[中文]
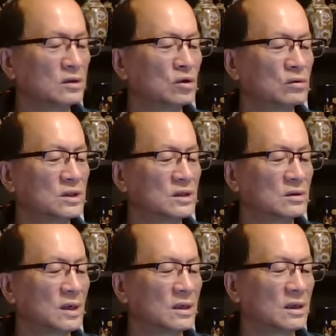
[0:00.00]
横冲直
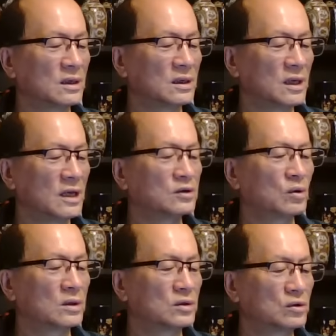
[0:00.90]
撞，连
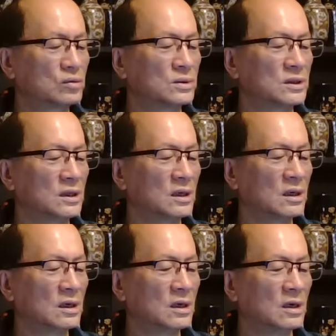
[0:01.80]
撞数车，
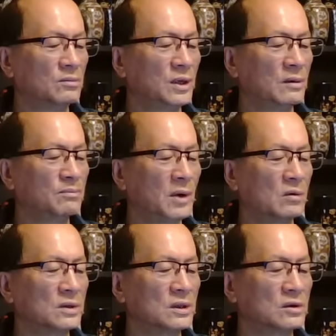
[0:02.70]
并
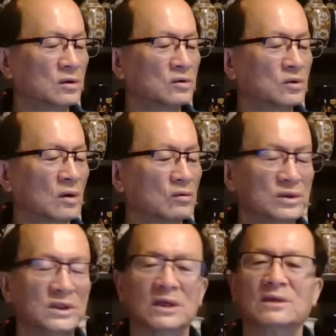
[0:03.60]
暴力冲撞
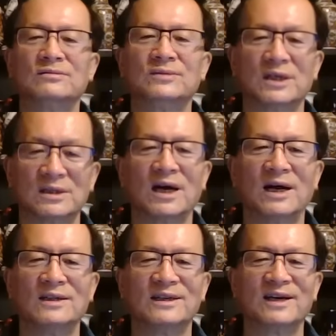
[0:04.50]
武警警
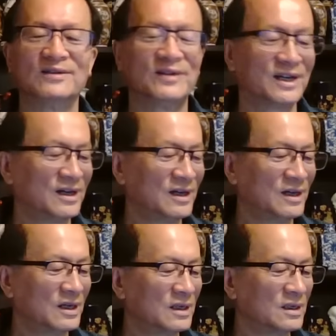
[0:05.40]
察。你看见没有？
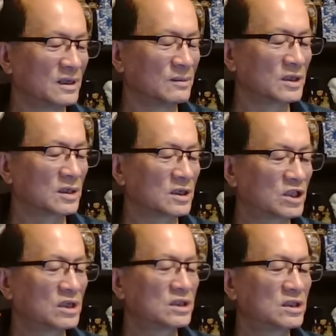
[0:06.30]
那么
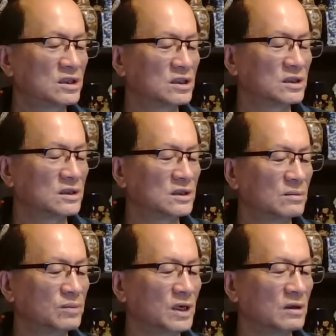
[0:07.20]
涉事司
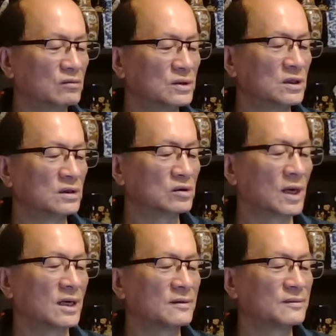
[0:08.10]
机被武警
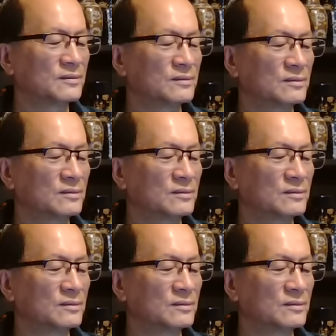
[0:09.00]
抓了，